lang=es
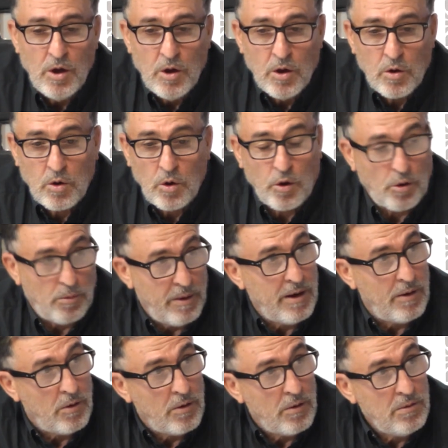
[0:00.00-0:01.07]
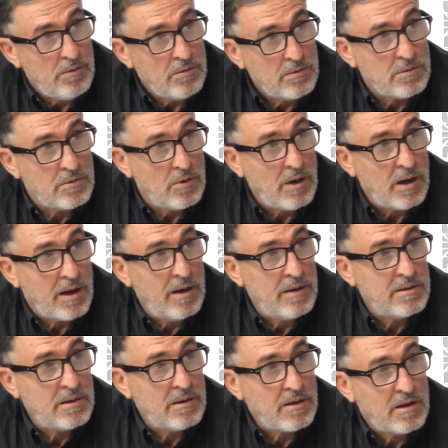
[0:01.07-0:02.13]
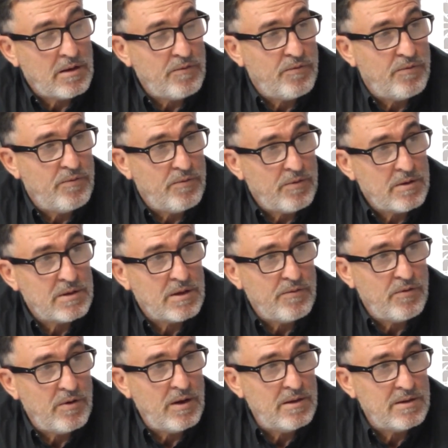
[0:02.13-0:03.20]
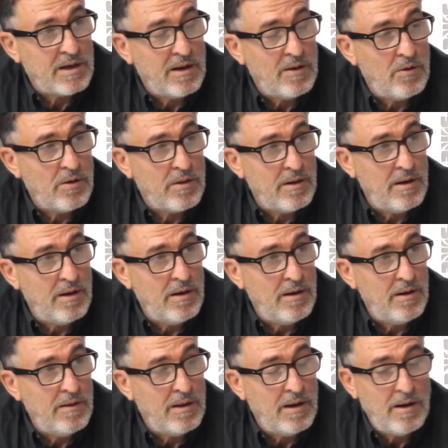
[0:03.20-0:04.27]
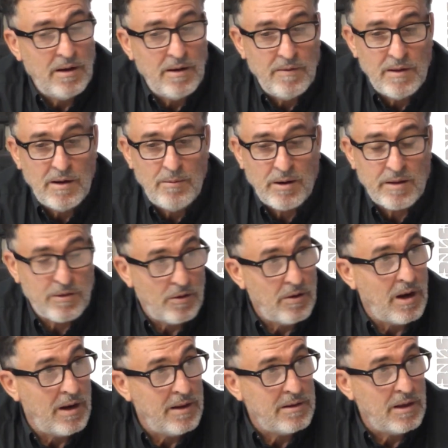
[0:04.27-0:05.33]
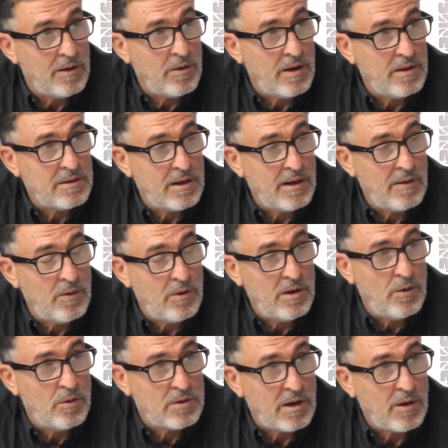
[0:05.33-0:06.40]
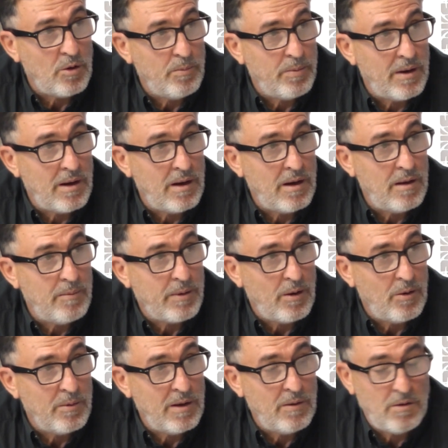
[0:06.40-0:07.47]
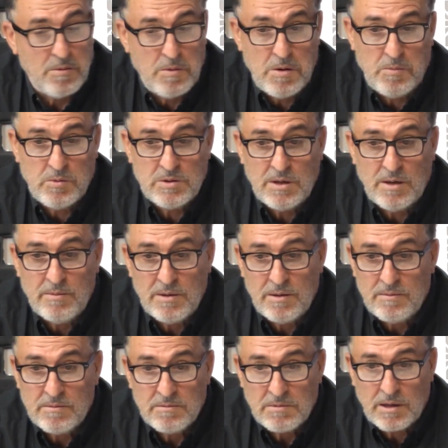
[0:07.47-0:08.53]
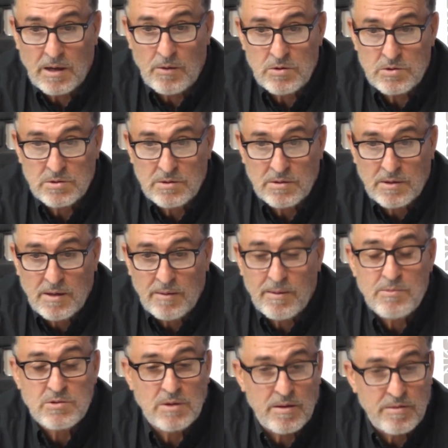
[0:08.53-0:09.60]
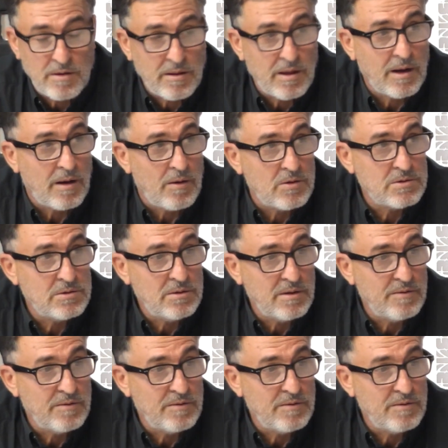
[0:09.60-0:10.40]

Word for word: con Romero, ¿no? con aquel Romero, sí, que fue entrenador del, del, Barcelona Atlético, era entrenador y lo trajo para, para Oviedo. Y bueno, pues ya Carlos, ¿qué vamos a decir de Carlos? ¿no? Que